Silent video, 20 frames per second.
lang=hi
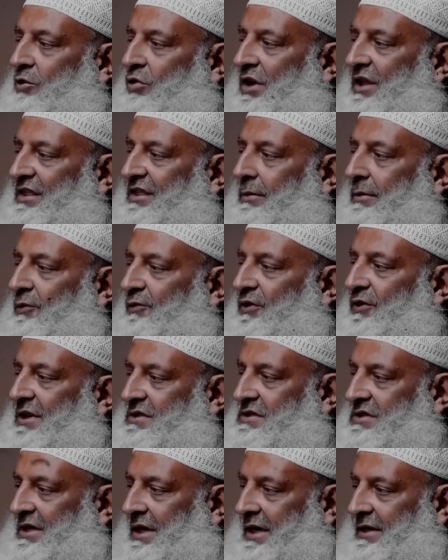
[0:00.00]
वयुकदा
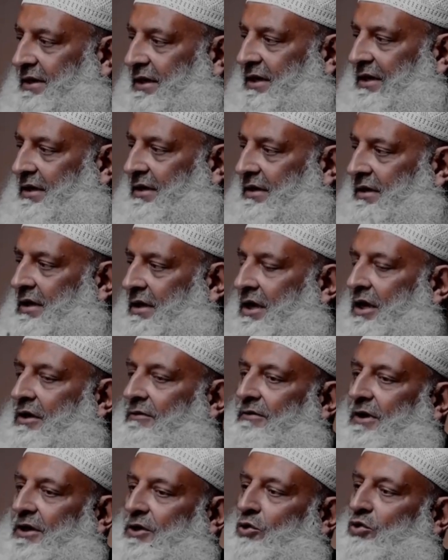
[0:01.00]
सदक सादिक
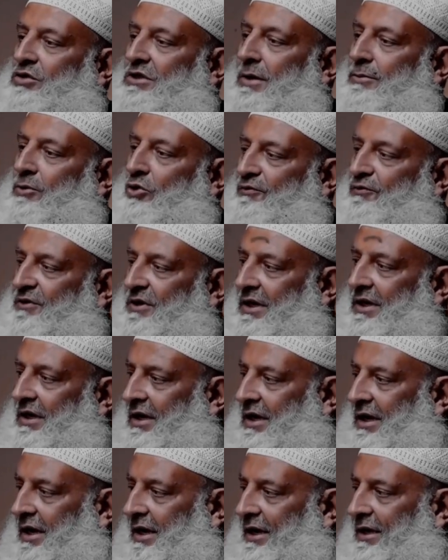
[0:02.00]
वयोतामनफ़ी
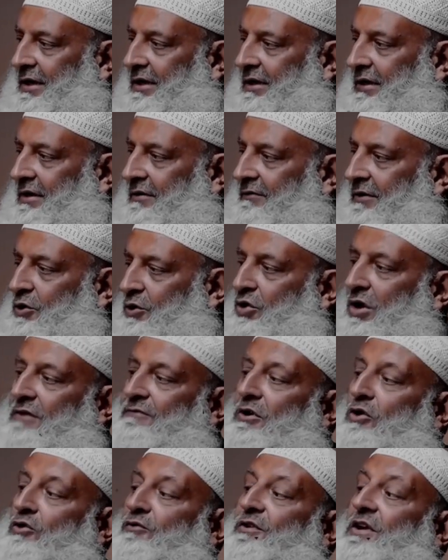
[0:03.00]
हलखाइन
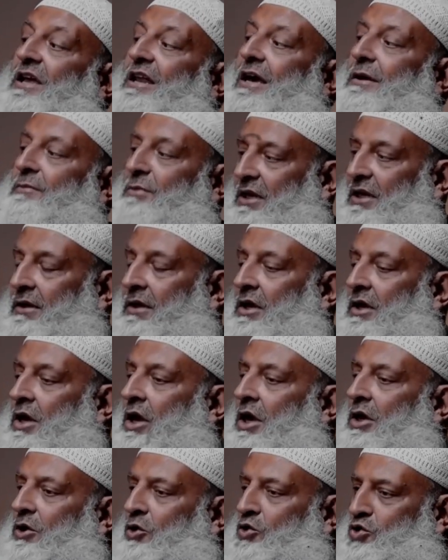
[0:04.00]
वयुखवनफ़ी अमीन
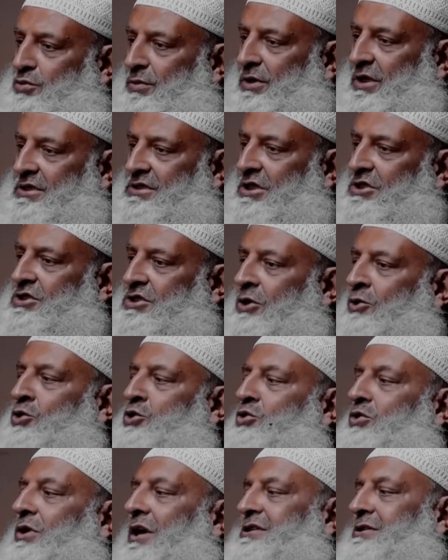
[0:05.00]
कि उसमें सच्चे को
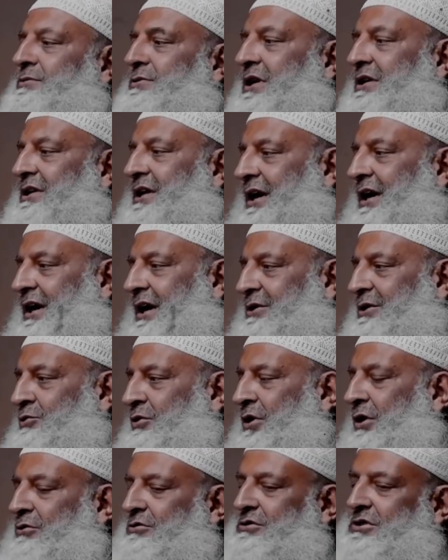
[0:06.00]
झूठा समझा जाएगा
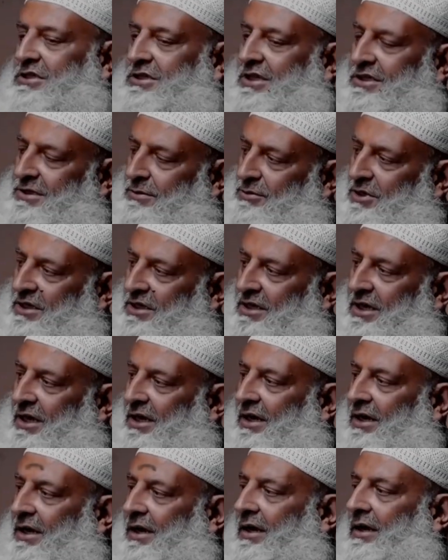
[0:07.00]
झूठे को सच्चा समझा
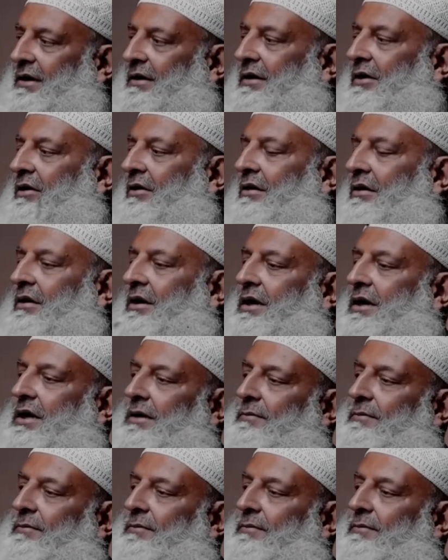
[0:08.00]
जाएगा और